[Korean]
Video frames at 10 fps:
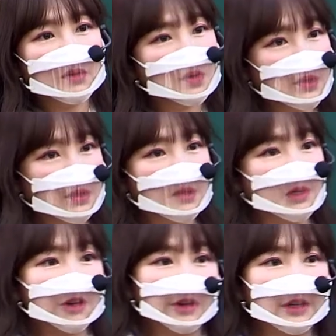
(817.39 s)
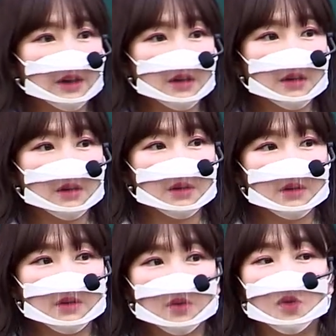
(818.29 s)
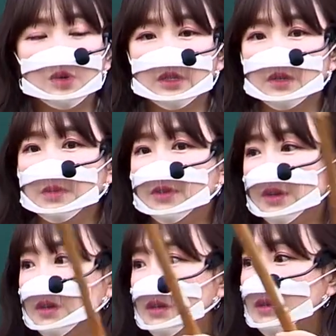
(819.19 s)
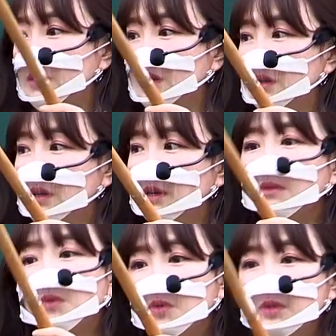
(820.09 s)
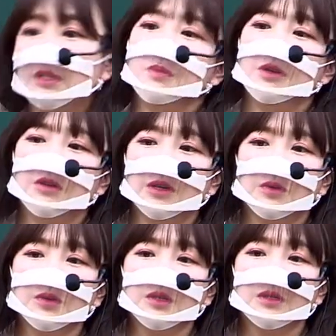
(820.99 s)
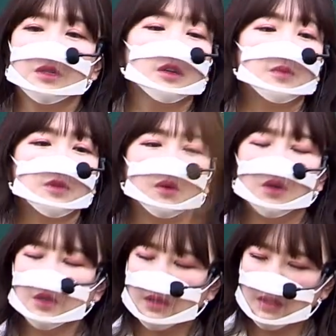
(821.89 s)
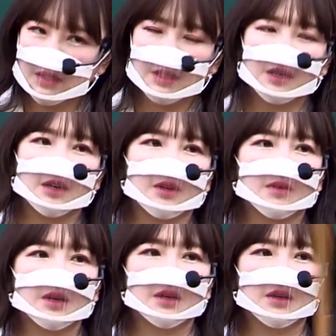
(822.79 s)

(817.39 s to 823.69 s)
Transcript: 너 지금 1월이랑 올 11월. 올 11월에 너는 지금보다 훨씬 잘할 거야.